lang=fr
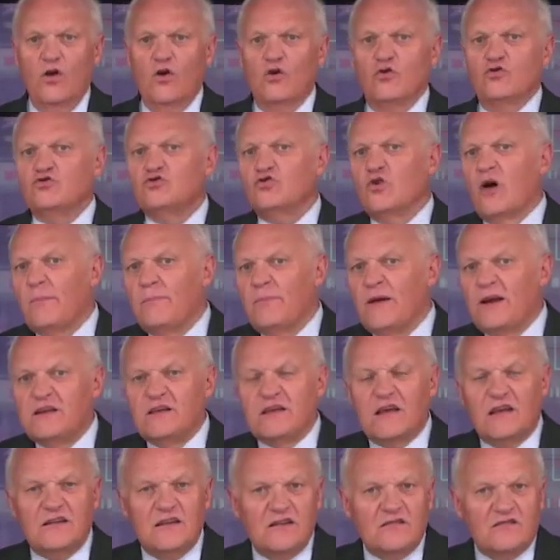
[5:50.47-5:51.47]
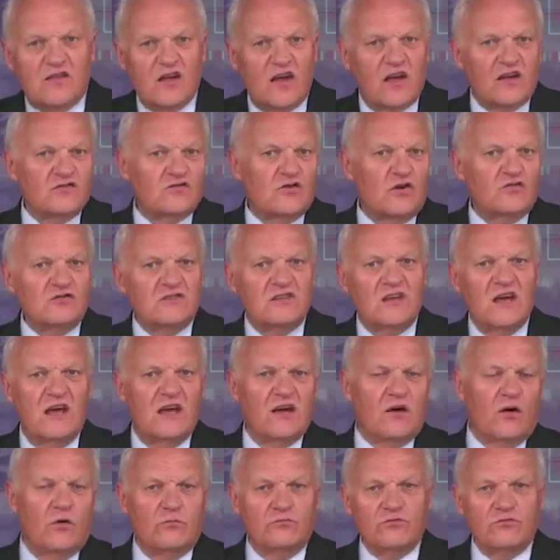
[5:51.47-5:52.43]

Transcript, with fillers: Je rappelle qu'il y a des terres entières